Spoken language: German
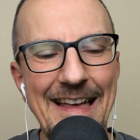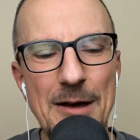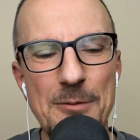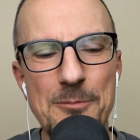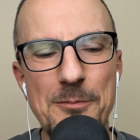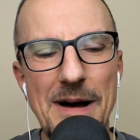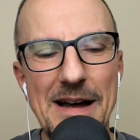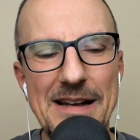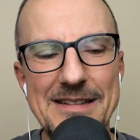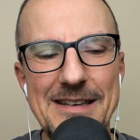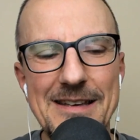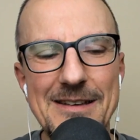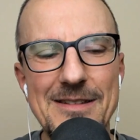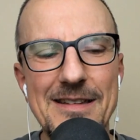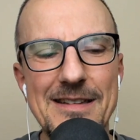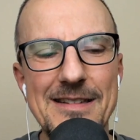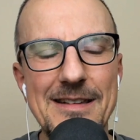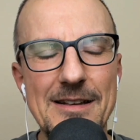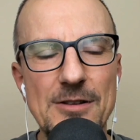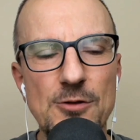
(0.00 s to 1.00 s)
Macht
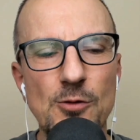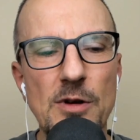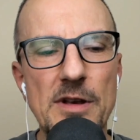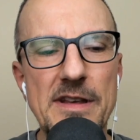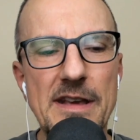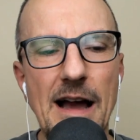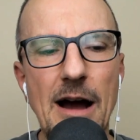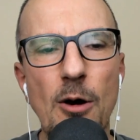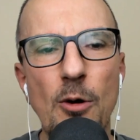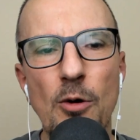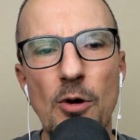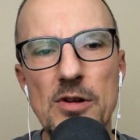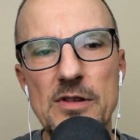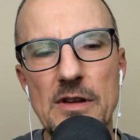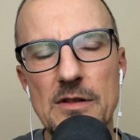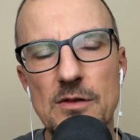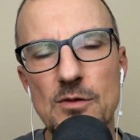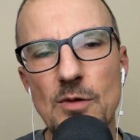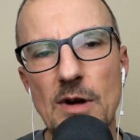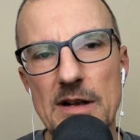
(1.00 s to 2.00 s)
das natürlich auch,
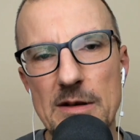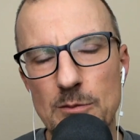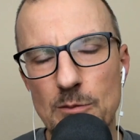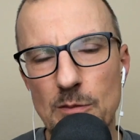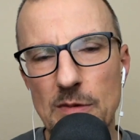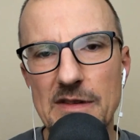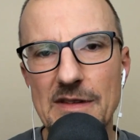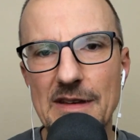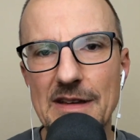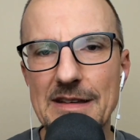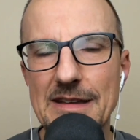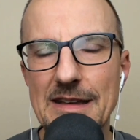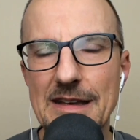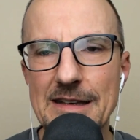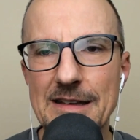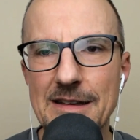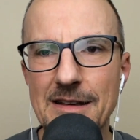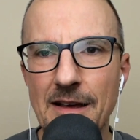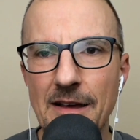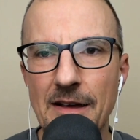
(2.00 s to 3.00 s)
dass du halt ein bisschen
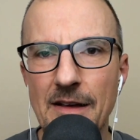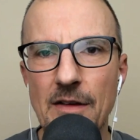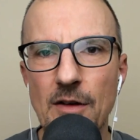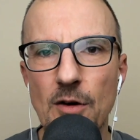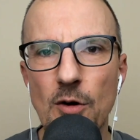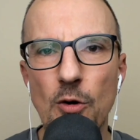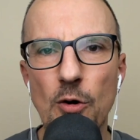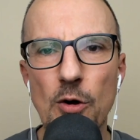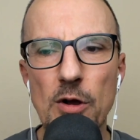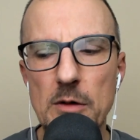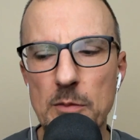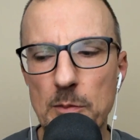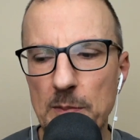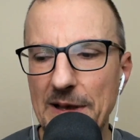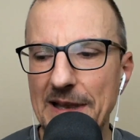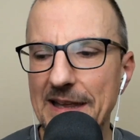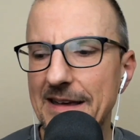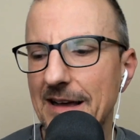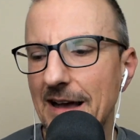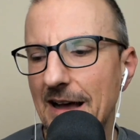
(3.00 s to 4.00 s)
den
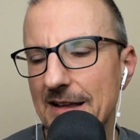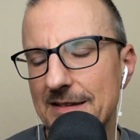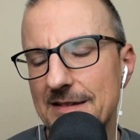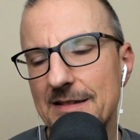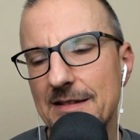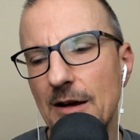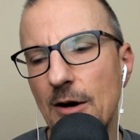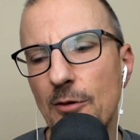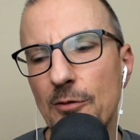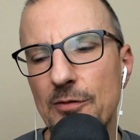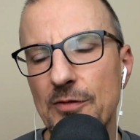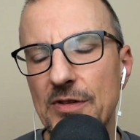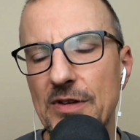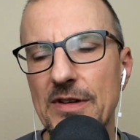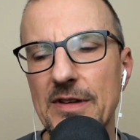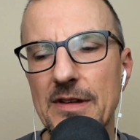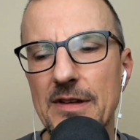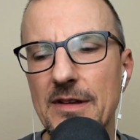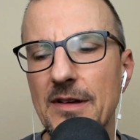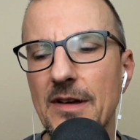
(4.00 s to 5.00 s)
Rückblick hast auf
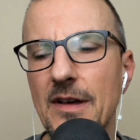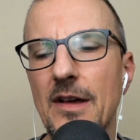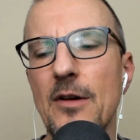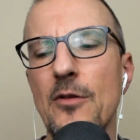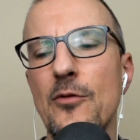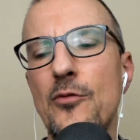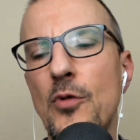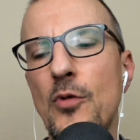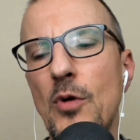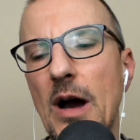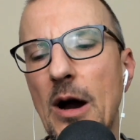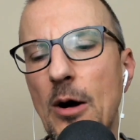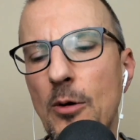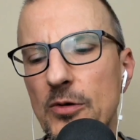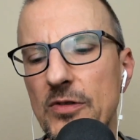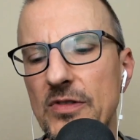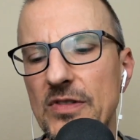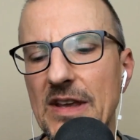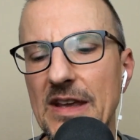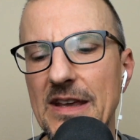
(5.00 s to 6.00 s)
die
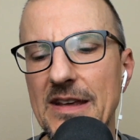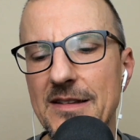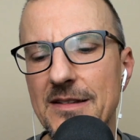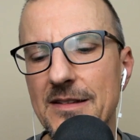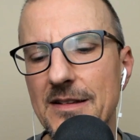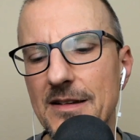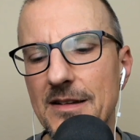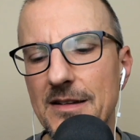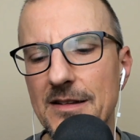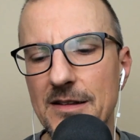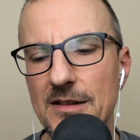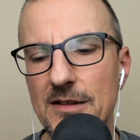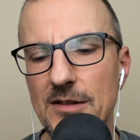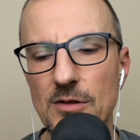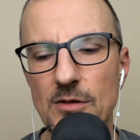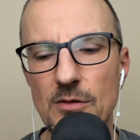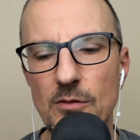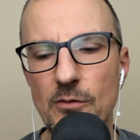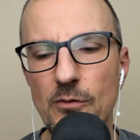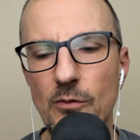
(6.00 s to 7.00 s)

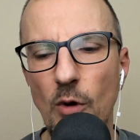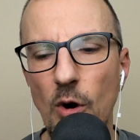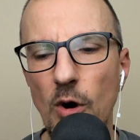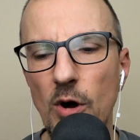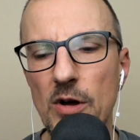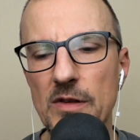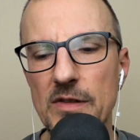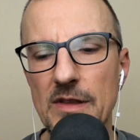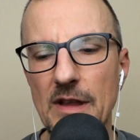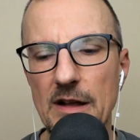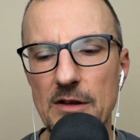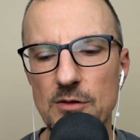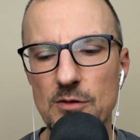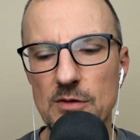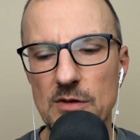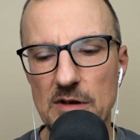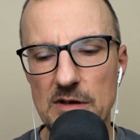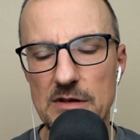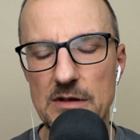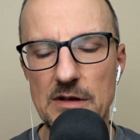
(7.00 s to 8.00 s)
vorausgehenden Wochen, also
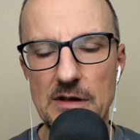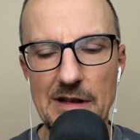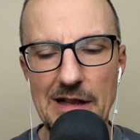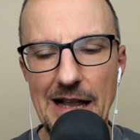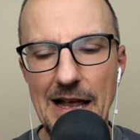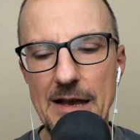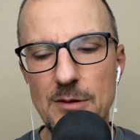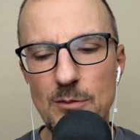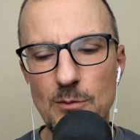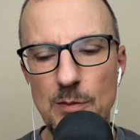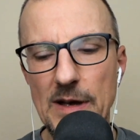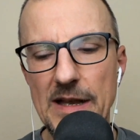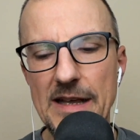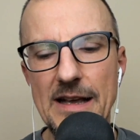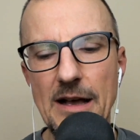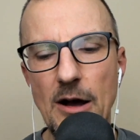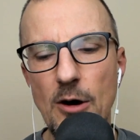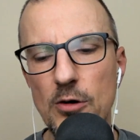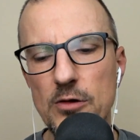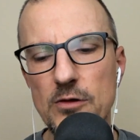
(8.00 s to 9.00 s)
ne, einen kleinen
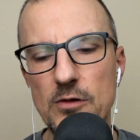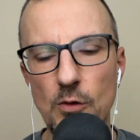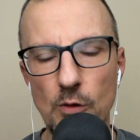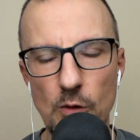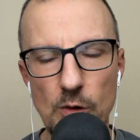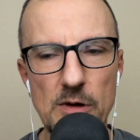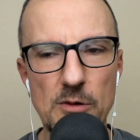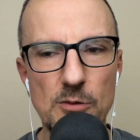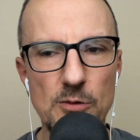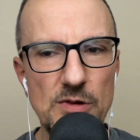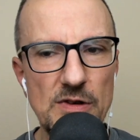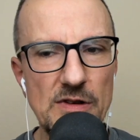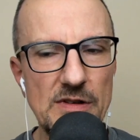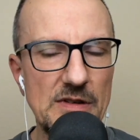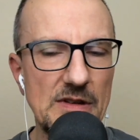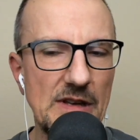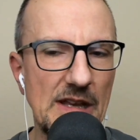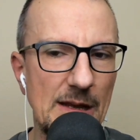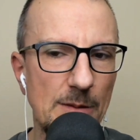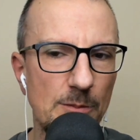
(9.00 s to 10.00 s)
Blick auch zurück und
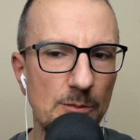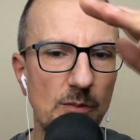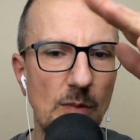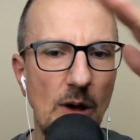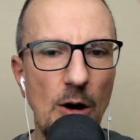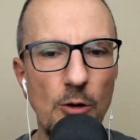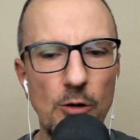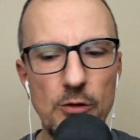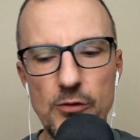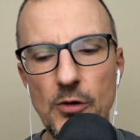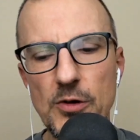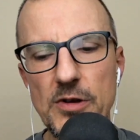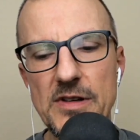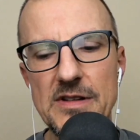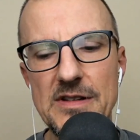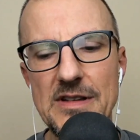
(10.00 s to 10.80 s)
eben auch solche